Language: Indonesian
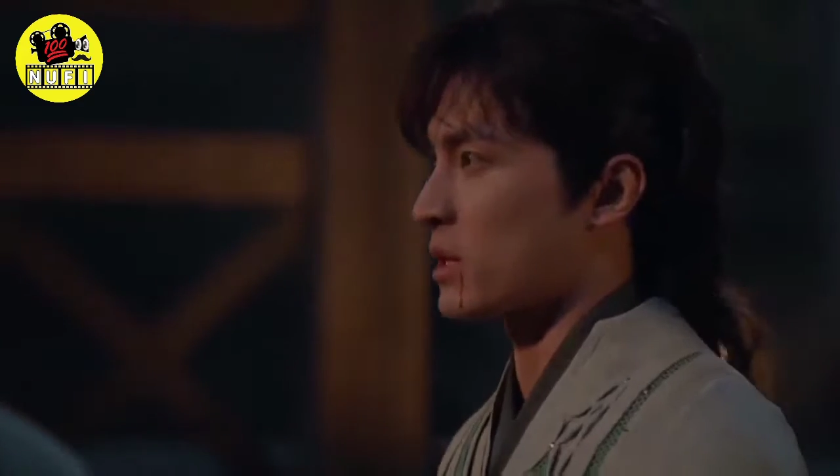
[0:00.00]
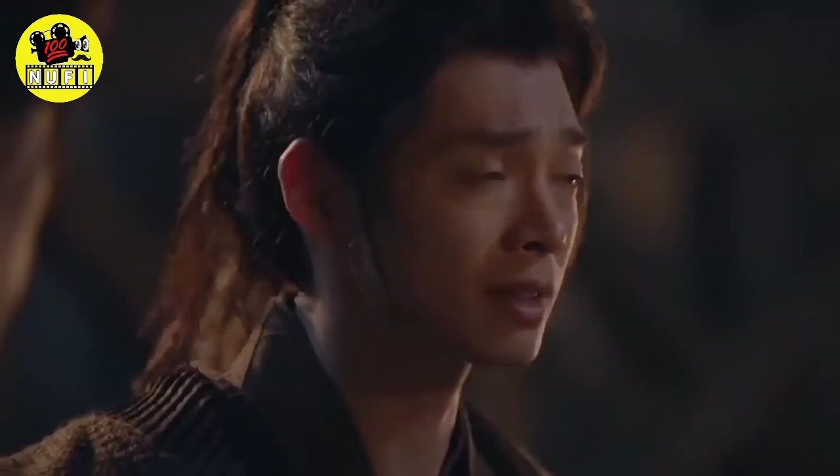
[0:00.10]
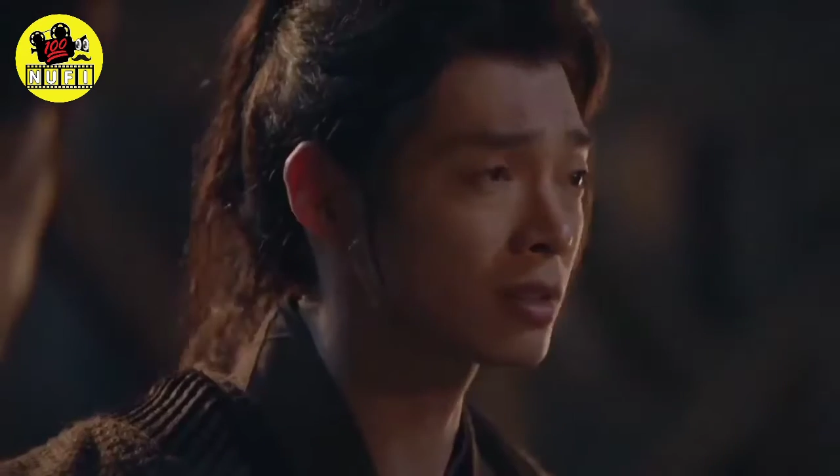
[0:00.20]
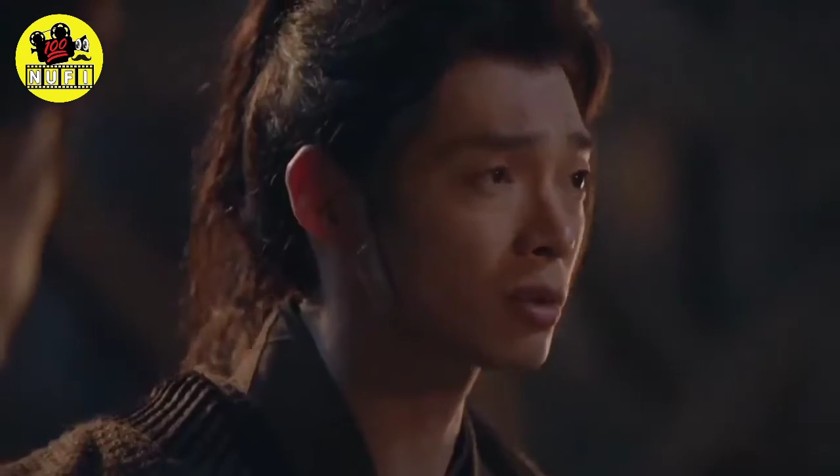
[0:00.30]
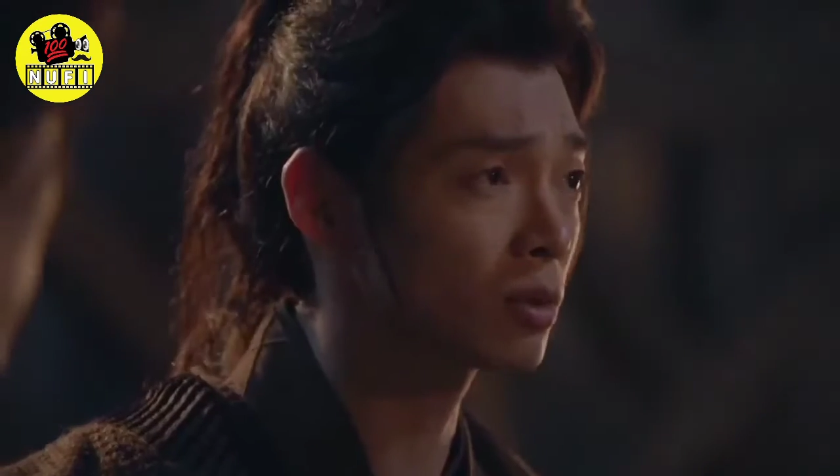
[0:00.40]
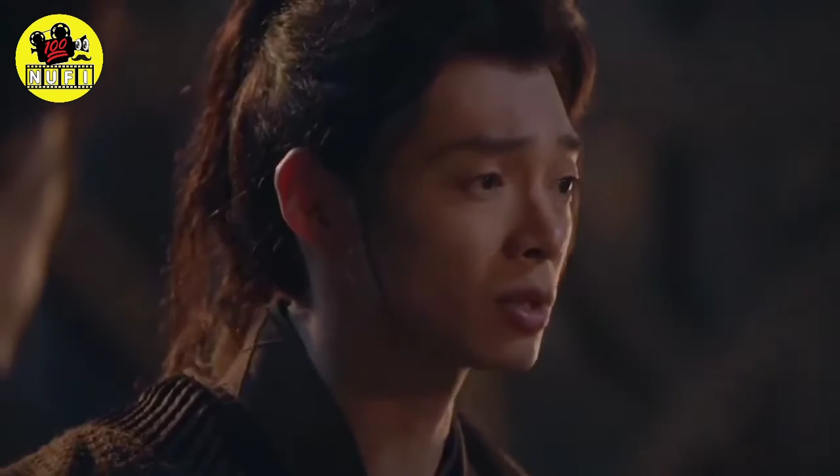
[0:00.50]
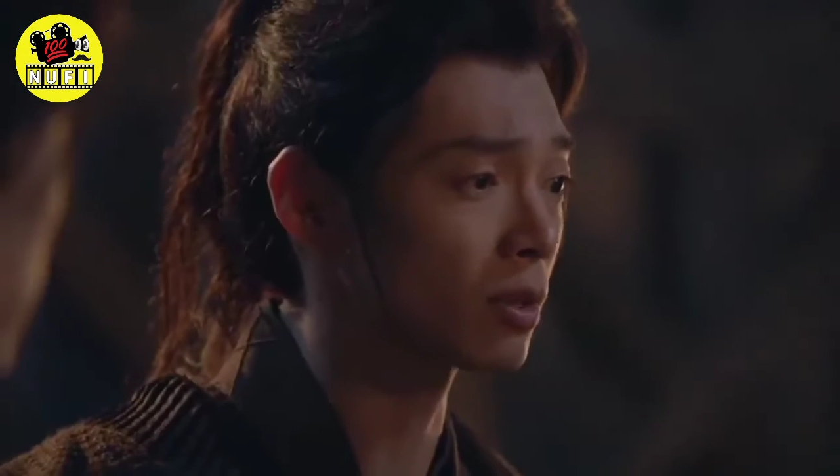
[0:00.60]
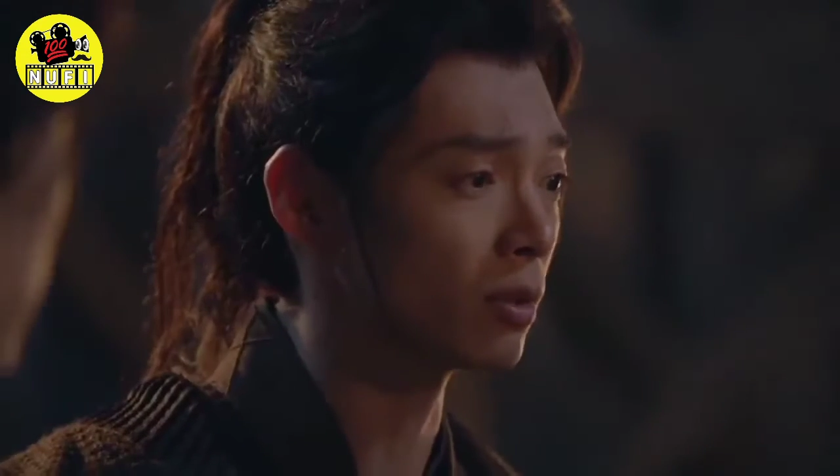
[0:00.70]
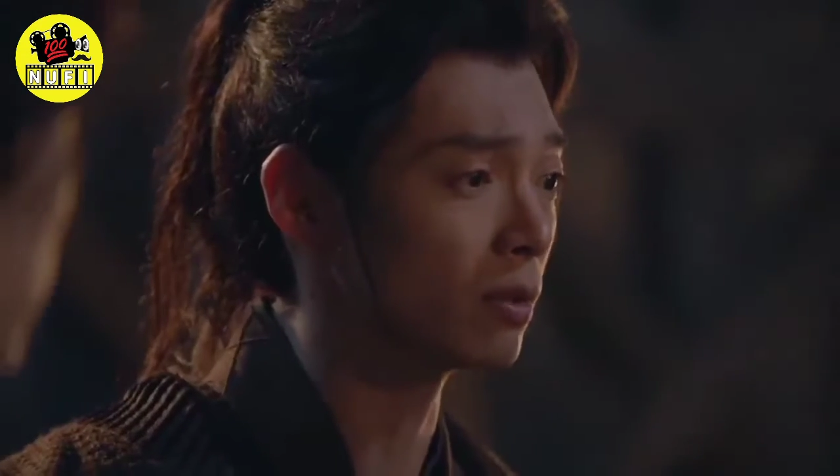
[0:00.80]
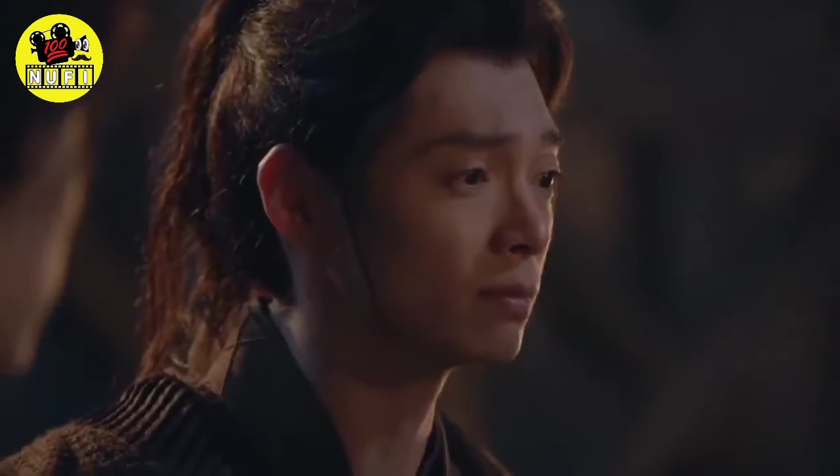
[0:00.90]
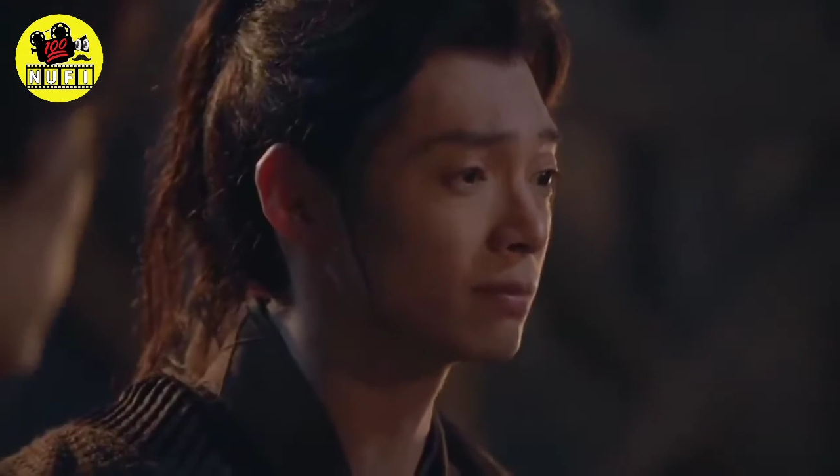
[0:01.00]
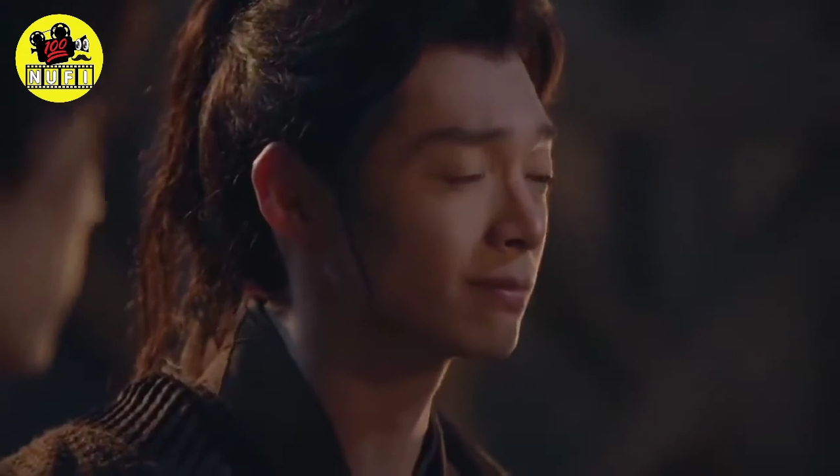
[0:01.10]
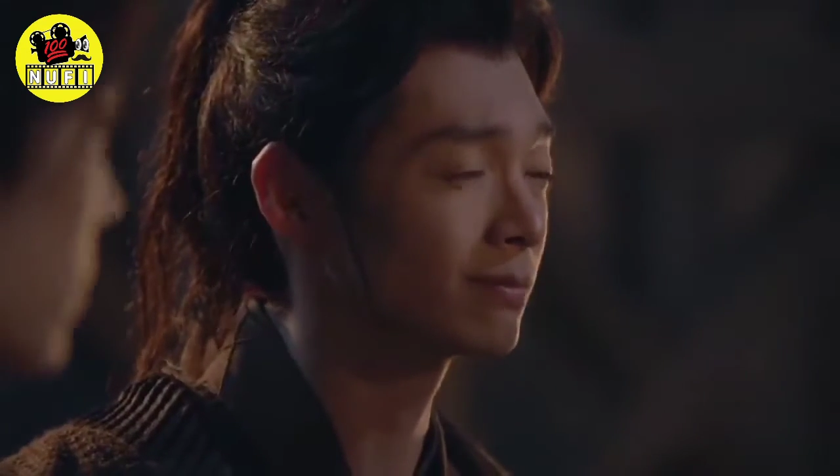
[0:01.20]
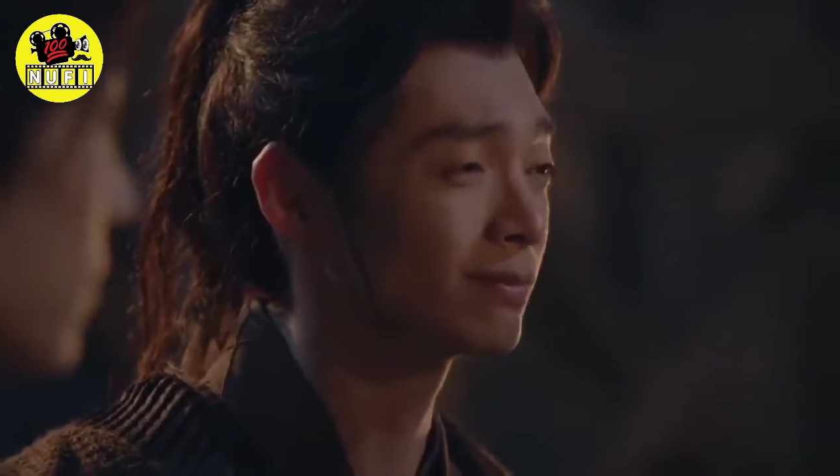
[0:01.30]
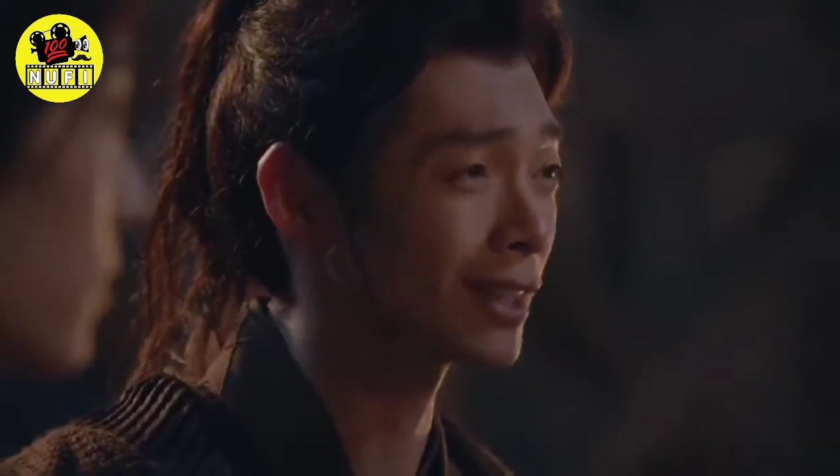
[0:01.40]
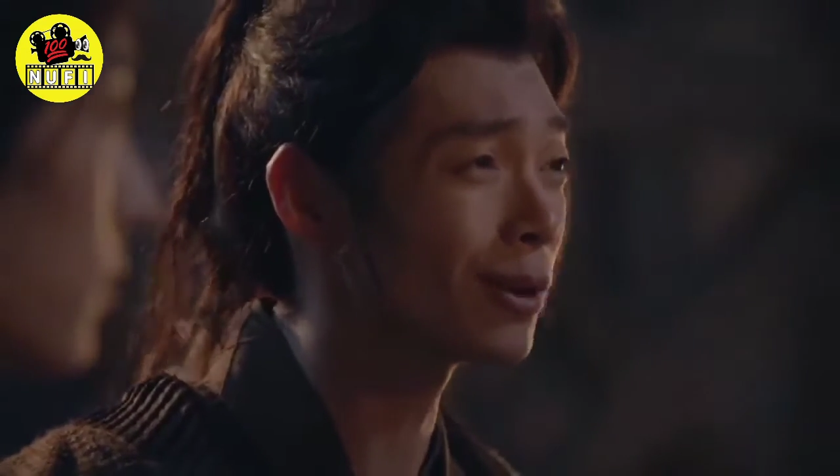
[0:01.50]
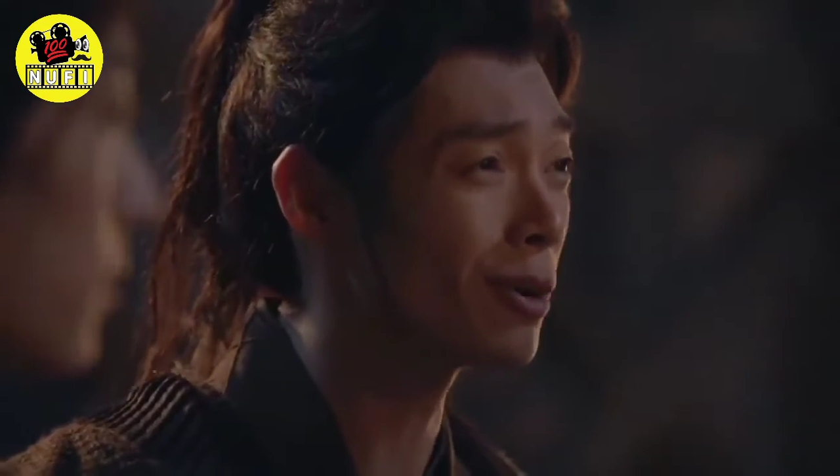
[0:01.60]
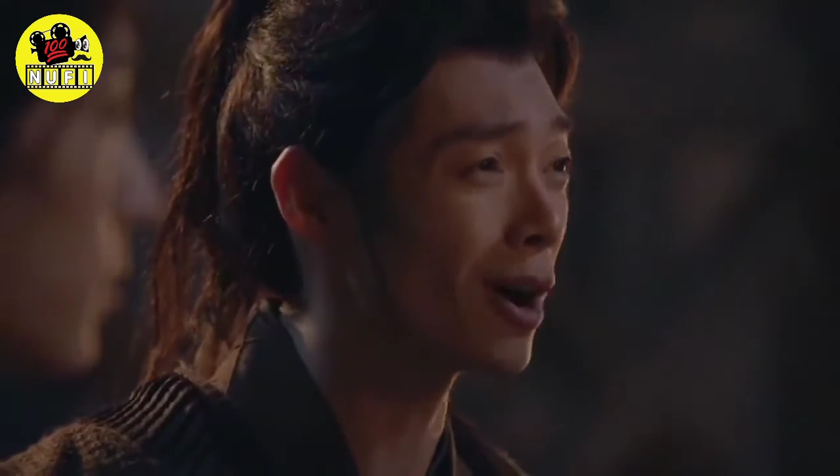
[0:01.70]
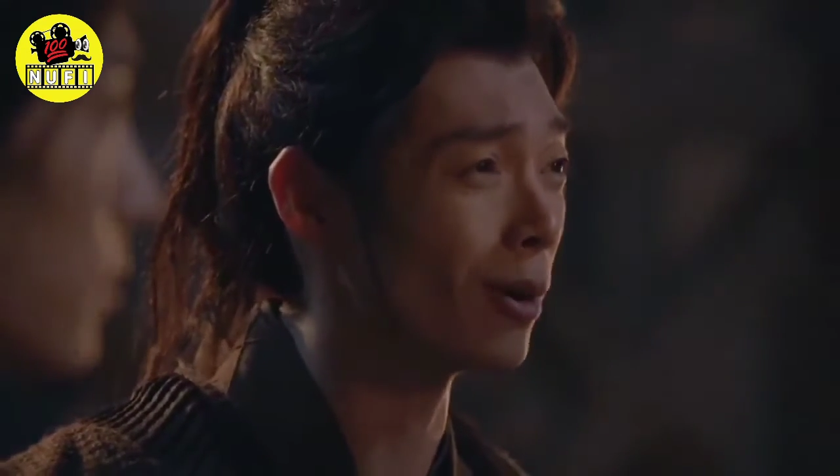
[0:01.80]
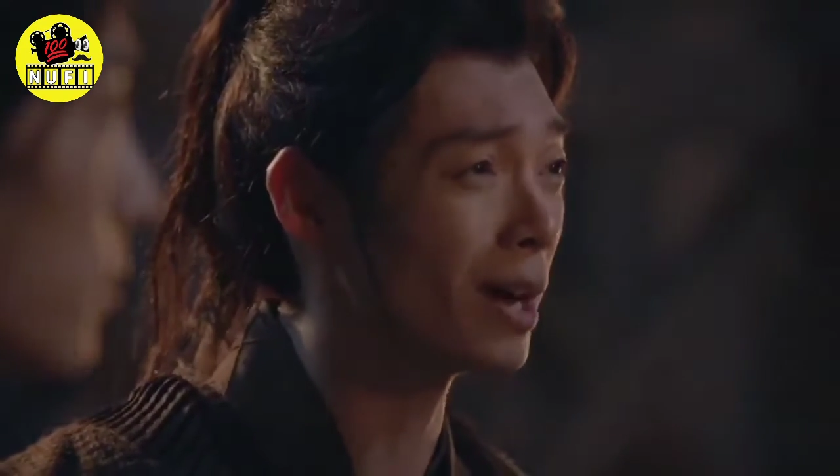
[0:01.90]
tidak serta-merta selalu
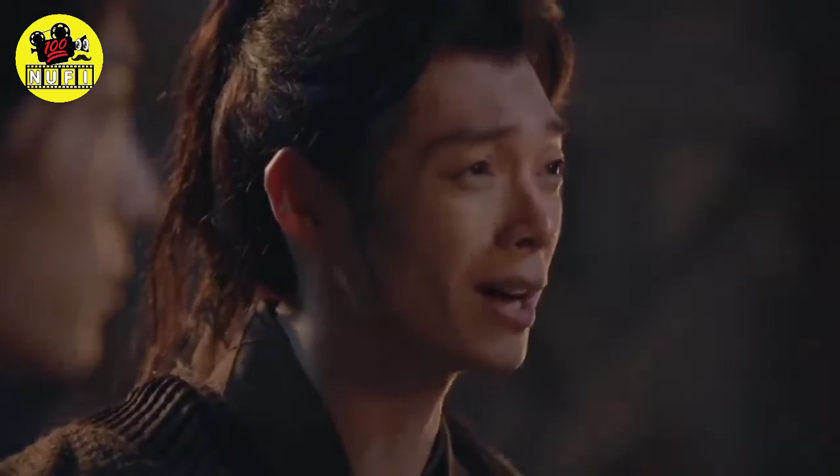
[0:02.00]
mengandalkan